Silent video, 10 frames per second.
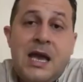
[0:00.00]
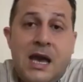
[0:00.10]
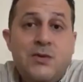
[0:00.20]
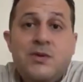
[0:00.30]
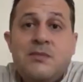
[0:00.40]

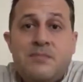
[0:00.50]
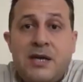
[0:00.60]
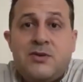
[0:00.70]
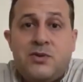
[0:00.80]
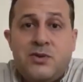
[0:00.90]
hay un
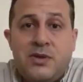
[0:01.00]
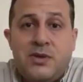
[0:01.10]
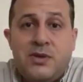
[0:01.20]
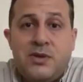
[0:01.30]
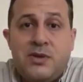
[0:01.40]
impacto
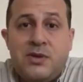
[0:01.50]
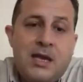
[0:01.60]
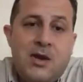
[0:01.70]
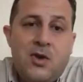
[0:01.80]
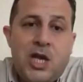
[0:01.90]
directo
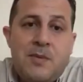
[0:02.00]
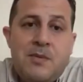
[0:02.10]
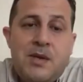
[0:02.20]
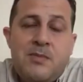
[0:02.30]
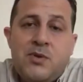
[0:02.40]
lo que
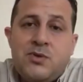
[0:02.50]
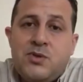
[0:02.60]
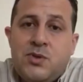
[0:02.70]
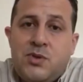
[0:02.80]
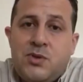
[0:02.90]
vivimos
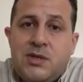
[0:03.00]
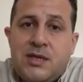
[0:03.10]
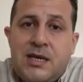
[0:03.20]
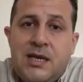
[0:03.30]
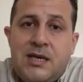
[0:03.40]
nosotros
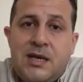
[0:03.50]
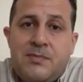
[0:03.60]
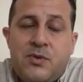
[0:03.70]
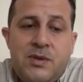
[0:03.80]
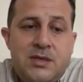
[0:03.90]
acá en
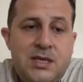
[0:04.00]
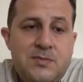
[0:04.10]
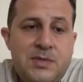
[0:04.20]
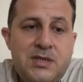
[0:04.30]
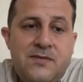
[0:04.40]
la provincia,
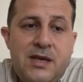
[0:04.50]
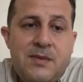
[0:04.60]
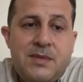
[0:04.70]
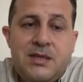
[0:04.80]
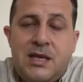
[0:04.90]

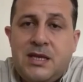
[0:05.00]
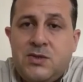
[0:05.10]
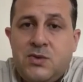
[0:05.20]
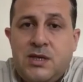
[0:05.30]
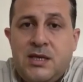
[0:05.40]
específicamente la
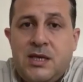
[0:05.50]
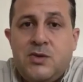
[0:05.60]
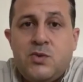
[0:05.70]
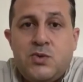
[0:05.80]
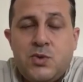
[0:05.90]
zona
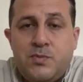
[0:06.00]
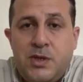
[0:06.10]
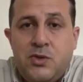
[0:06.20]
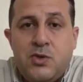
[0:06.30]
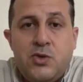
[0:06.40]
de
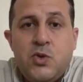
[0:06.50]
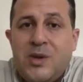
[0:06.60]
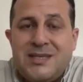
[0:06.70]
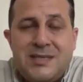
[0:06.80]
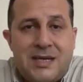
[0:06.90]
Yutsufino,
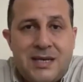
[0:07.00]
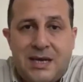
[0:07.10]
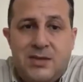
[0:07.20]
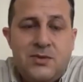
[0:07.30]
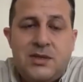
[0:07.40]
no es
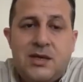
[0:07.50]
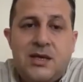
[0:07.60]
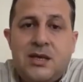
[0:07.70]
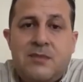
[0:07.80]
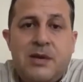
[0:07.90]
ajeno en el,
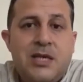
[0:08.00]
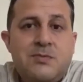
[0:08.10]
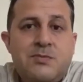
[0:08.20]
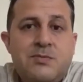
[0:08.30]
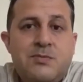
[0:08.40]

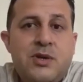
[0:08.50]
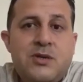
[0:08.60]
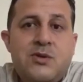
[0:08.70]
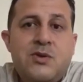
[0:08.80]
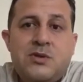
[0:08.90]
país
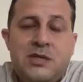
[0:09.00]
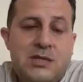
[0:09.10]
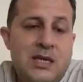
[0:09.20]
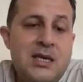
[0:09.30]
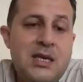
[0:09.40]
porque son
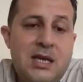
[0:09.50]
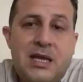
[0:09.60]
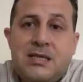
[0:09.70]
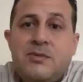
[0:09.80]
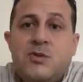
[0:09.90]
cosas que
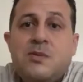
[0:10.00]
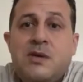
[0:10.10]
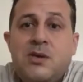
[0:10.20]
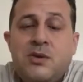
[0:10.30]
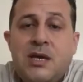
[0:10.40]
las hemos
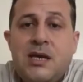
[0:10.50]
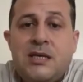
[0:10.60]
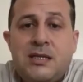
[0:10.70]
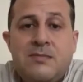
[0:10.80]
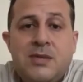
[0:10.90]
vivido
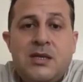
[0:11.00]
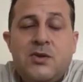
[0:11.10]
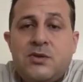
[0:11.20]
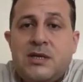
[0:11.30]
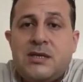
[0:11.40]
ya también en
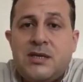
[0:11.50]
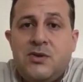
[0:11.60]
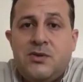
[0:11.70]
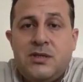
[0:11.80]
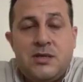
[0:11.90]
otras
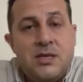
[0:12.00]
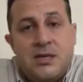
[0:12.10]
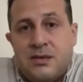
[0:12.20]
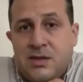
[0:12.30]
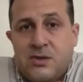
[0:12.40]
regiones.
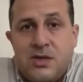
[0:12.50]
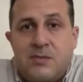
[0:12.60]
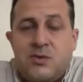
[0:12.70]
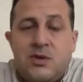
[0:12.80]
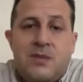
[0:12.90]

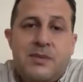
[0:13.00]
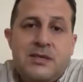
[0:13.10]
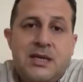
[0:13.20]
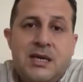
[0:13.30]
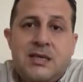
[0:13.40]
Recordemos lo que
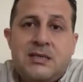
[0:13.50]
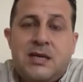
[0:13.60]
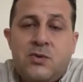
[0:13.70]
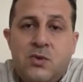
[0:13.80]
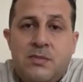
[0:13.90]
pasa en
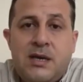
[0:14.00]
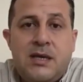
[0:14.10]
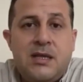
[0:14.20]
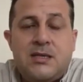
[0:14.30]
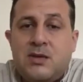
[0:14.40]
Saruma,
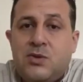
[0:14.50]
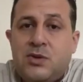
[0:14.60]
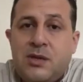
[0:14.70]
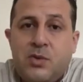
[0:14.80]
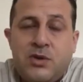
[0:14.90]
en el
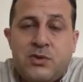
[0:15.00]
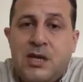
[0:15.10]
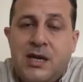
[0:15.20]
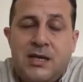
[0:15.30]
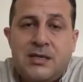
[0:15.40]
sector de Buenos
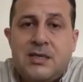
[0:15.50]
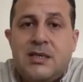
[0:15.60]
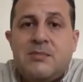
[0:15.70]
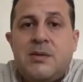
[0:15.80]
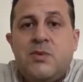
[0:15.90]
Aires,
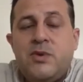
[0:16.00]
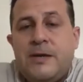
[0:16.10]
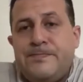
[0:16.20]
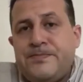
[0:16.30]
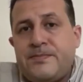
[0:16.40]
en
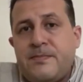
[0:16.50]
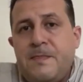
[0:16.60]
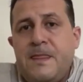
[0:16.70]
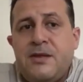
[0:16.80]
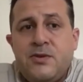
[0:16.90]
Imbabura.
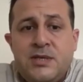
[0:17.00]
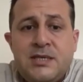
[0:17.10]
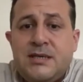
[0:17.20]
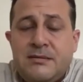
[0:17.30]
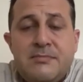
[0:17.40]

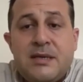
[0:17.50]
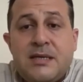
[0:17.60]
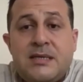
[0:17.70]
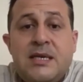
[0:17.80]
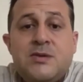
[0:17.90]
Entonces, eh,
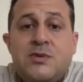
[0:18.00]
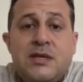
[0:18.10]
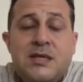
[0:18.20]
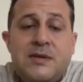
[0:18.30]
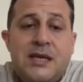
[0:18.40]
eh, sí es una
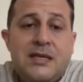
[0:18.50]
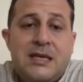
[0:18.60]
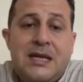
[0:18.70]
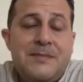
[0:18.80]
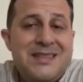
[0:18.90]
actividad
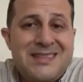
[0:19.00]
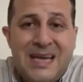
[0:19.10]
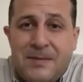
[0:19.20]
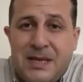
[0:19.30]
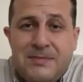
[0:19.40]
que
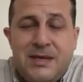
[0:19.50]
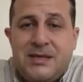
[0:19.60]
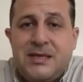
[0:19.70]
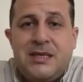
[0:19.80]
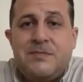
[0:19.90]

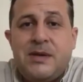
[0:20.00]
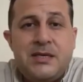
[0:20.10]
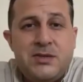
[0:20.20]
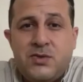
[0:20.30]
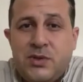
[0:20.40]
lamentablemente en el
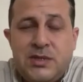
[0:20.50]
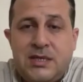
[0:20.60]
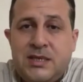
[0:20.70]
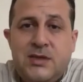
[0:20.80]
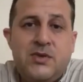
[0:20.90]
país no
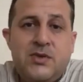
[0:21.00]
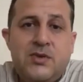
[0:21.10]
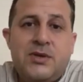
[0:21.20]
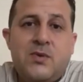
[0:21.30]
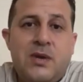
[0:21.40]
está
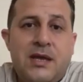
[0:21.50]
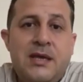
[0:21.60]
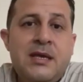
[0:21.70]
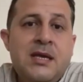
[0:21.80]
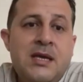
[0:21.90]
siendo
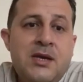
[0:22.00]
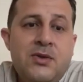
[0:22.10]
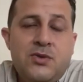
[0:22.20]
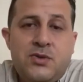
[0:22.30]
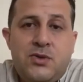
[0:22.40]
regulada.
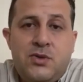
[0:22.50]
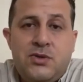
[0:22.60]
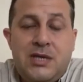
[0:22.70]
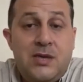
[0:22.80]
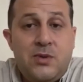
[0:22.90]

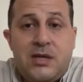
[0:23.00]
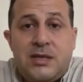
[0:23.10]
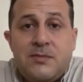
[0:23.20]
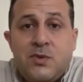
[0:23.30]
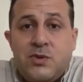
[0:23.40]
Nosotros ya
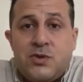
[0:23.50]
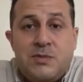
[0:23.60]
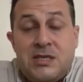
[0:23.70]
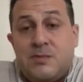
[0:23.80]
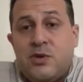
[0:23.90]
durante muchos
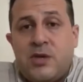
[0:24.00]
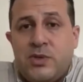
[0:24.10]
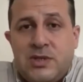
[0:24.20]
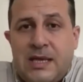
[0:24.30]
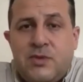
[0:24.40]
meses, porque
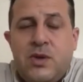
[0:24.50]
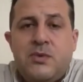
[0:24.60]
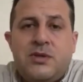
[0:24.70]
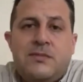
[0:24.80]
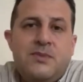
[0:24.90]
no es nada
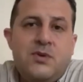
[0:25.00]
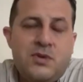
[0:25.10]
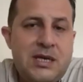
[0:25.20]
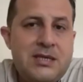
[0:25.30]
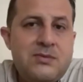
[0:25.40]
nuevo tampoco,
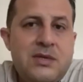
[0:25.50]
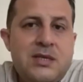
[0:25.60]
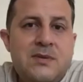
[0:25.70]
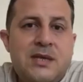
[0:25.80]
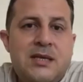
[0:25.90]
ya es una
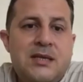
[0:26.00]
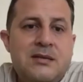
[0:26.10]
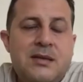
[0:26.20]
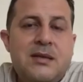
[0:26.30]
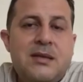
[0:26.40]
actividad
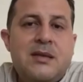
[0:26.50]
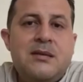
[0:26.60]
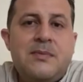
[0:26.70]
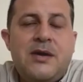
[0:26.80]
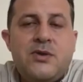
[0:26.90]
de,
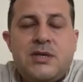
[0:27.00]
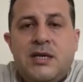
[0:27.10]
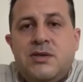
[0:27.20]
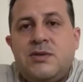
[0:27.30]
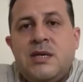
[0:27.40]
de varios
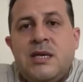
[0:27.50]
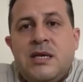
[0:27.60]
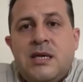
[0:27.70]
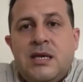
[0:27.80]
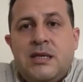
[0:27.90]
años,
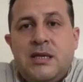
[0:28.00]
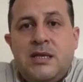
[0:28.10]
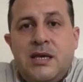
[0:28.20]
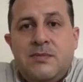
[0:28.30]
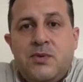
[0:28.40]
eh,
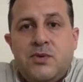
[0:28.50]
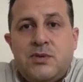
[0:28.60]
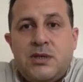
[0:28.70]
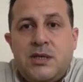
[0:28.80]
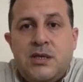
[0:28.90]

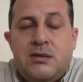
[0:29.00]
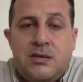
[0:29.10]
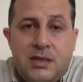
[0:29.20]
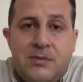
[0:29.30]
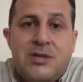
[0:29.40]
teníamos, eh,
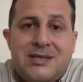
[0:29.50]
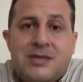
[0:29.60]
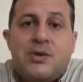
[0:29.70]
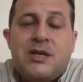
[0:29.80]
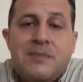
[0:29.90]
teníamos la
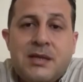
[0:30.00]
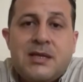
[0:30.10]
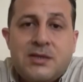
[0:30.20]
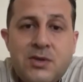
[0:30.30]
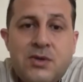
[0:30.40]

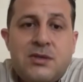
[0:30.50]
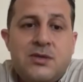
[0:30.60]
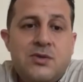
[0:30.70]
retroalimentación de